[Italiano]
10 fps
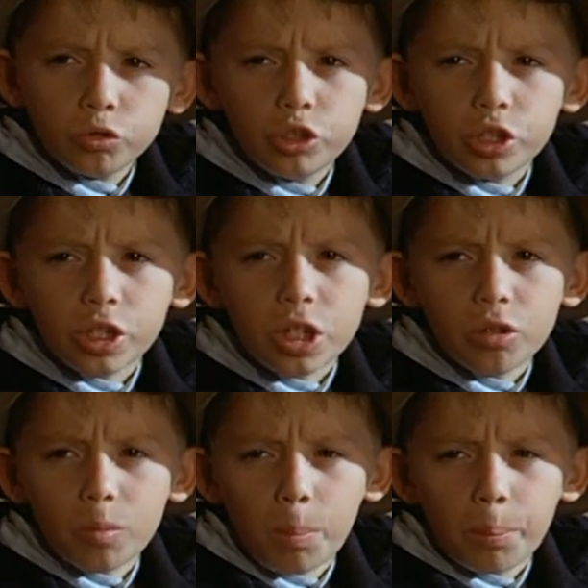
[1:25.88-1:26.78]
ci credo,
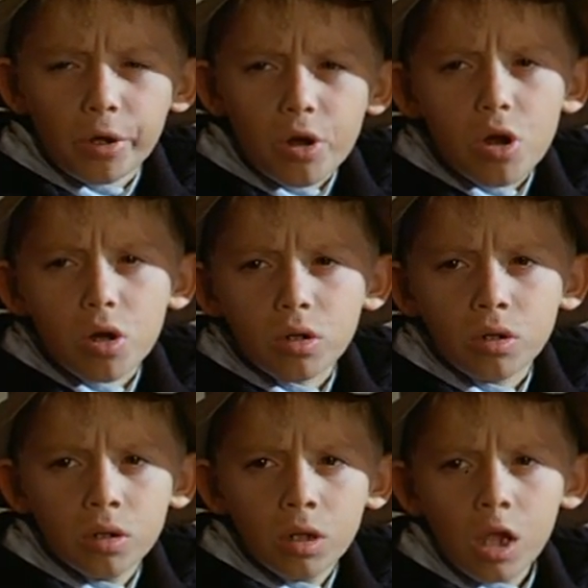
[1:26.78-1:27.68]
ma però
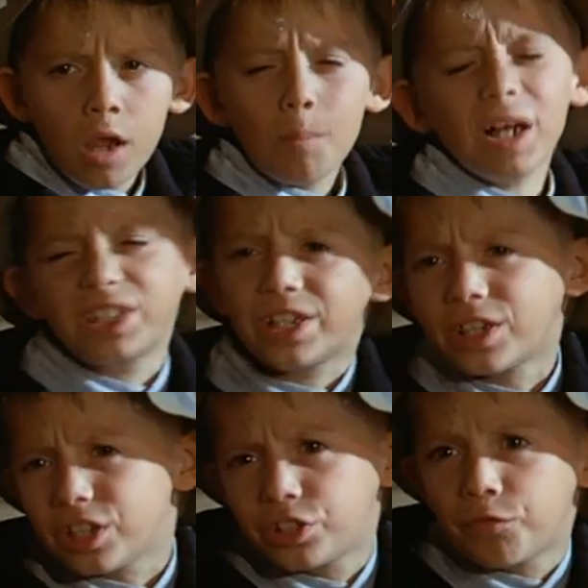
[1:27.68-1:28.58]
Basta
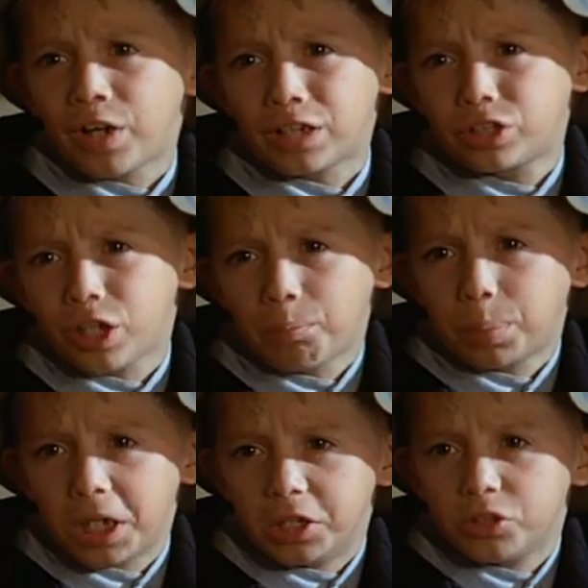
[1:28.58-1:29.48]
che facciamo
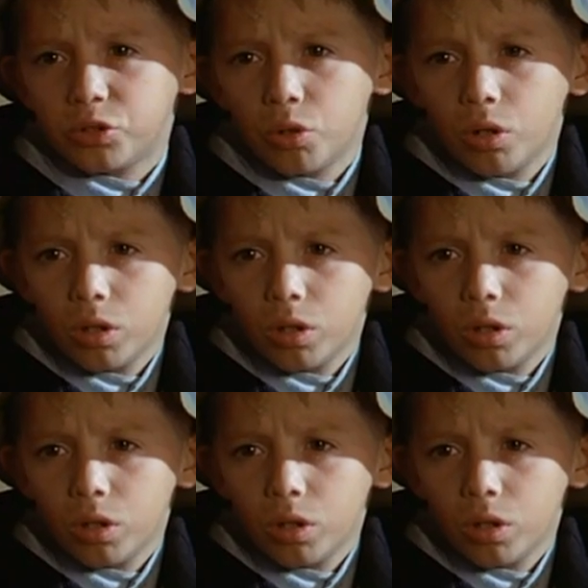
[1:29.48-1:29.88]
presto.